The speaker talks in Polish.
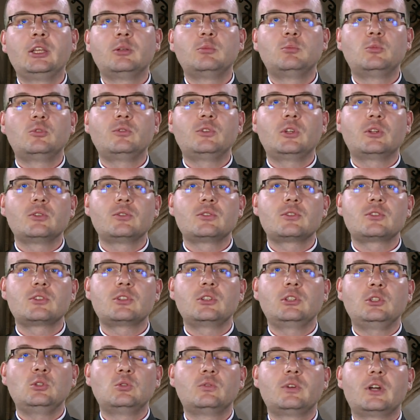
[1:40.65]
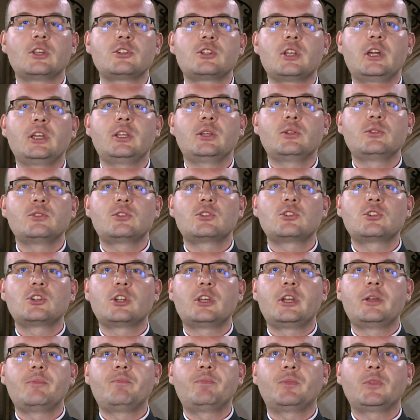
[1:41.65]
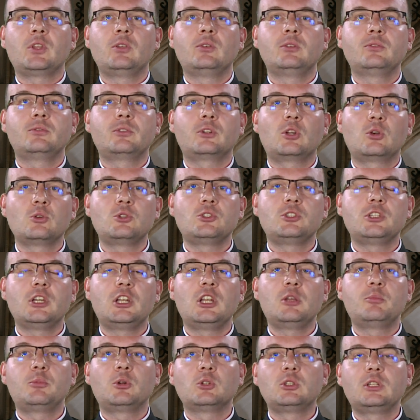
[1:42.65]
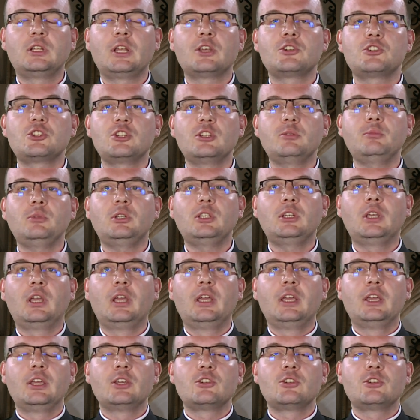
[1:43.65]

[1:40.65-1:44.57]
mówiąc i uważając, że e, w Kościele pod naszymi